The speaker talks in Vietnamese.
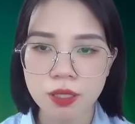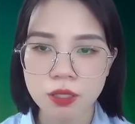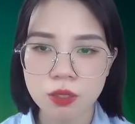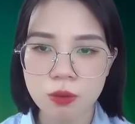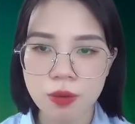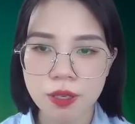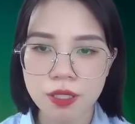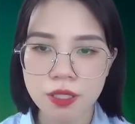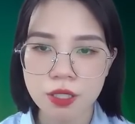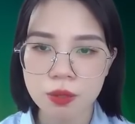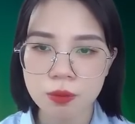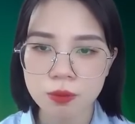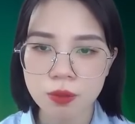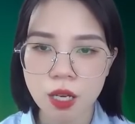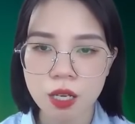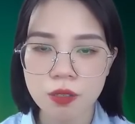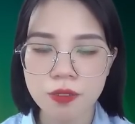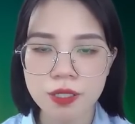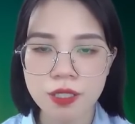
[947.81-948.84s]
Trong lòng tôi
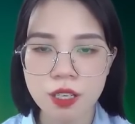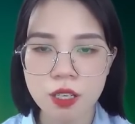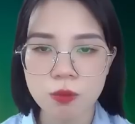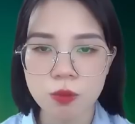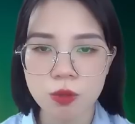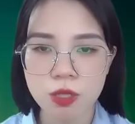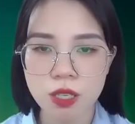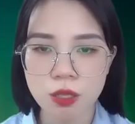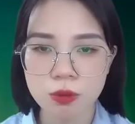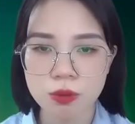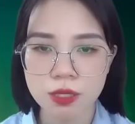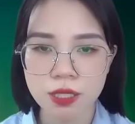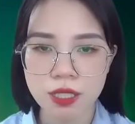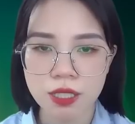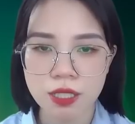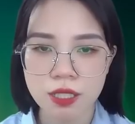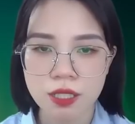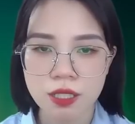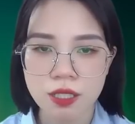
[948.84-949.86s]
bỗng nhiên xuất hiện một cảm
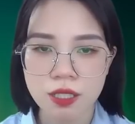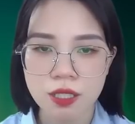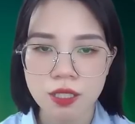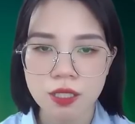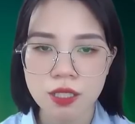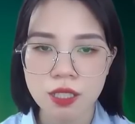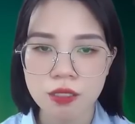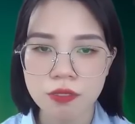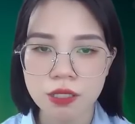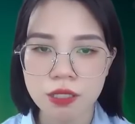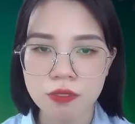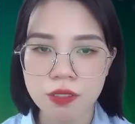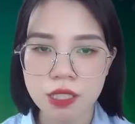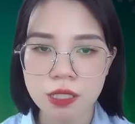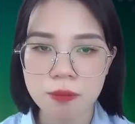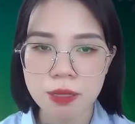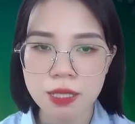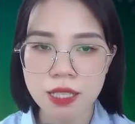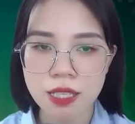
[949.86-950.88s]
giác khó chịu,
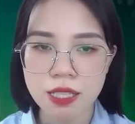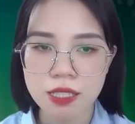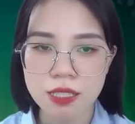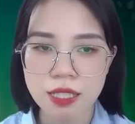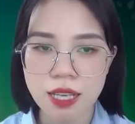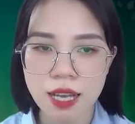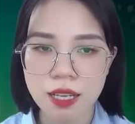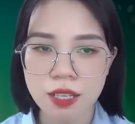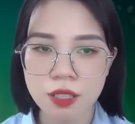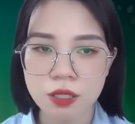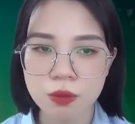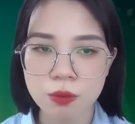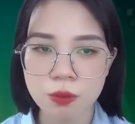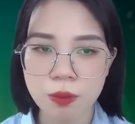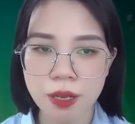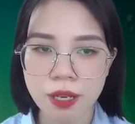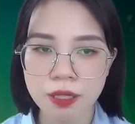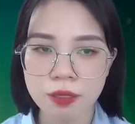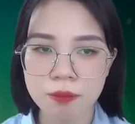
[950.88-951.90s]
vô cùng khó chịu.
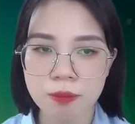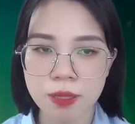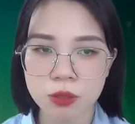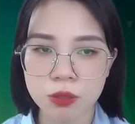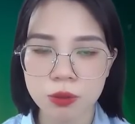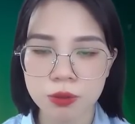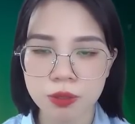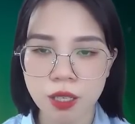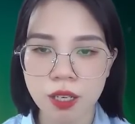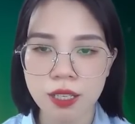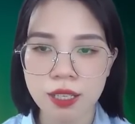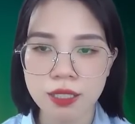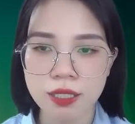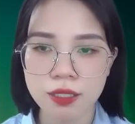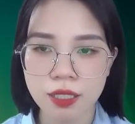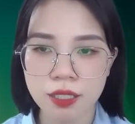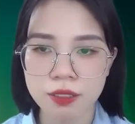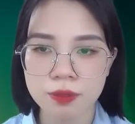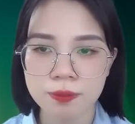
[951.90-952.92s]
Triệu y nhiên
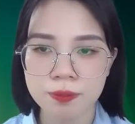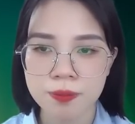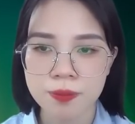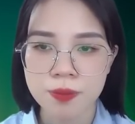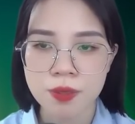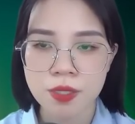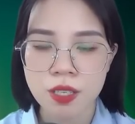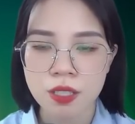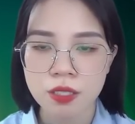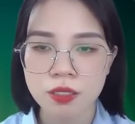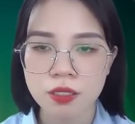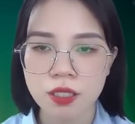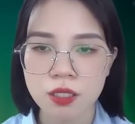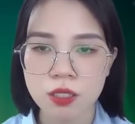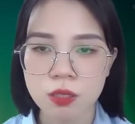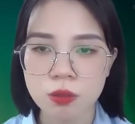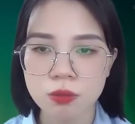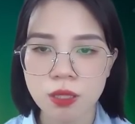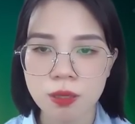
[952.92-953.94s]
nhếch môi cười,
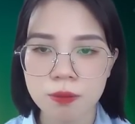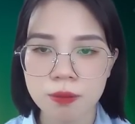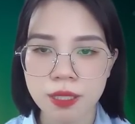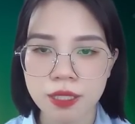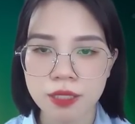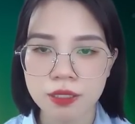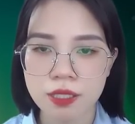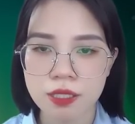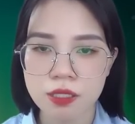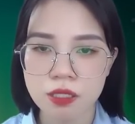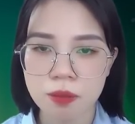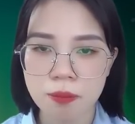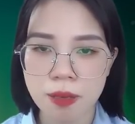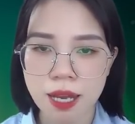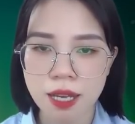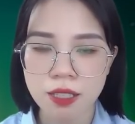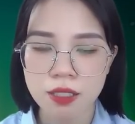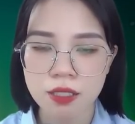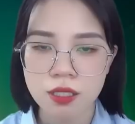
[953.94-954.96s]
Thẩm Đình,
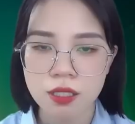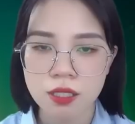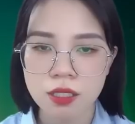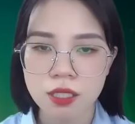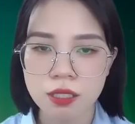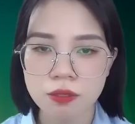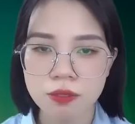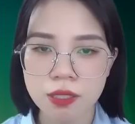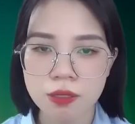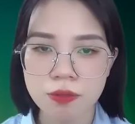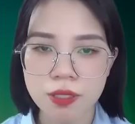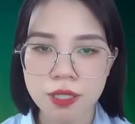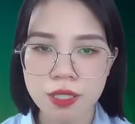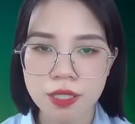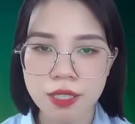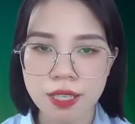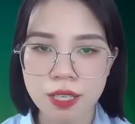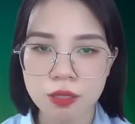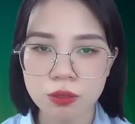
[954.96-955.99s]
cảm ơn cậu. Hôm
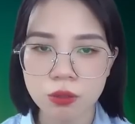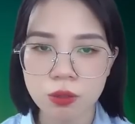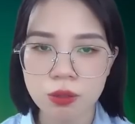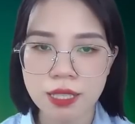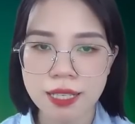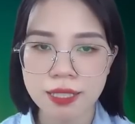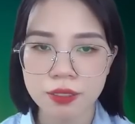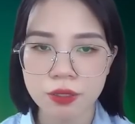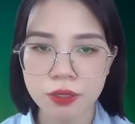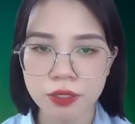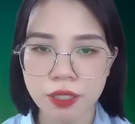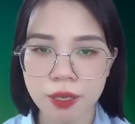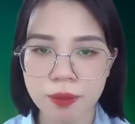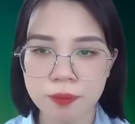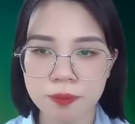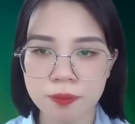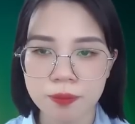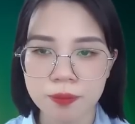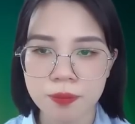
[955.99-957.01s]
nào tôi mời cậu ăn cơm
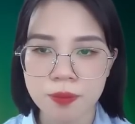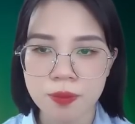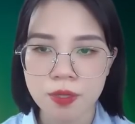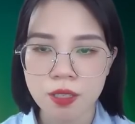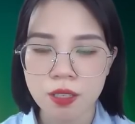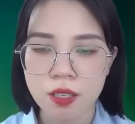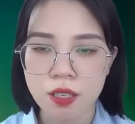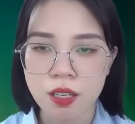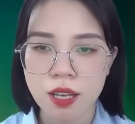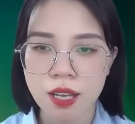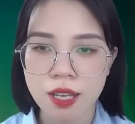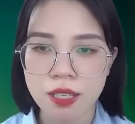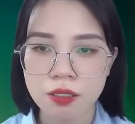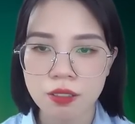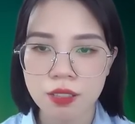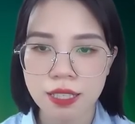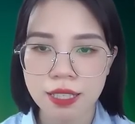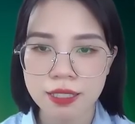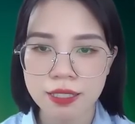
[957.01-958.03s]
nhé. Triệu
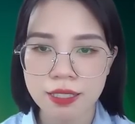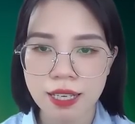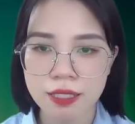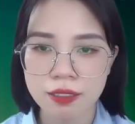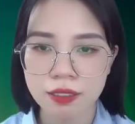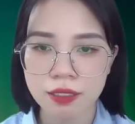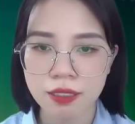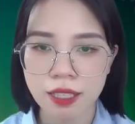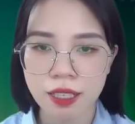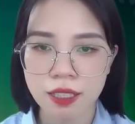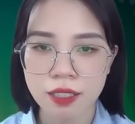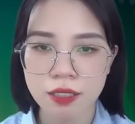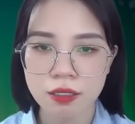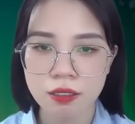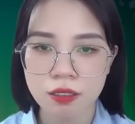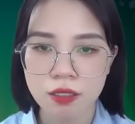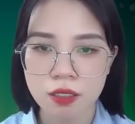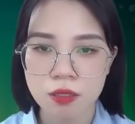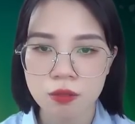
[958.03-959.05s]
uy nhiên bước qua tôi
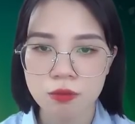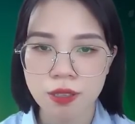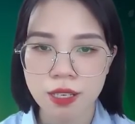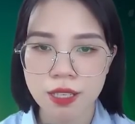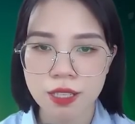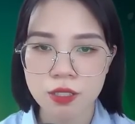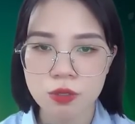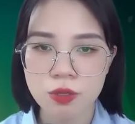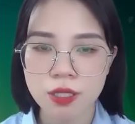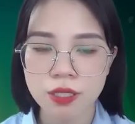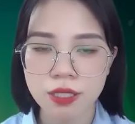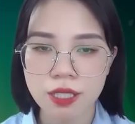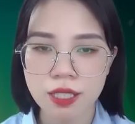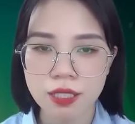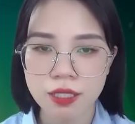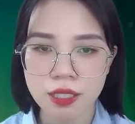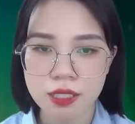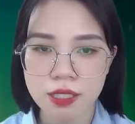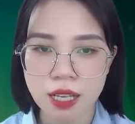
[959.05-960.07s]
đi về phía trước,
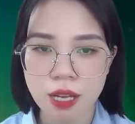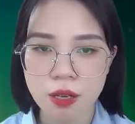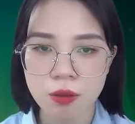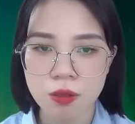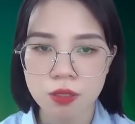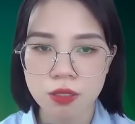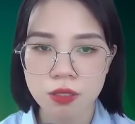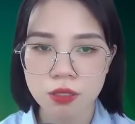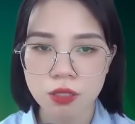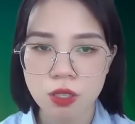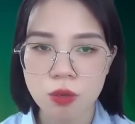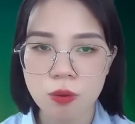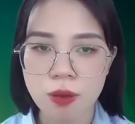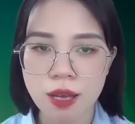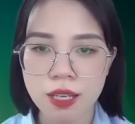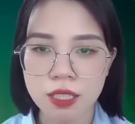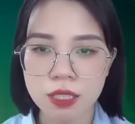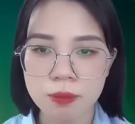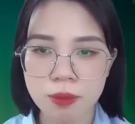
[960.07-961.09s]
giày cao gót dẫm
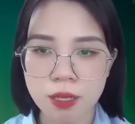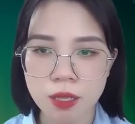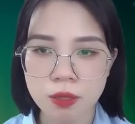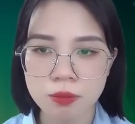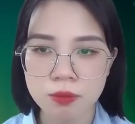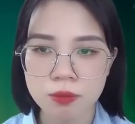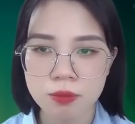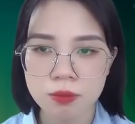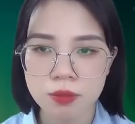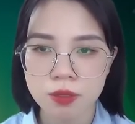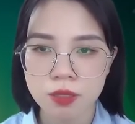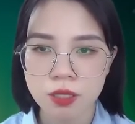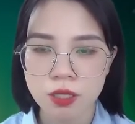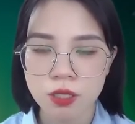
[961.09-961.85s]
lên mặt đất vang lên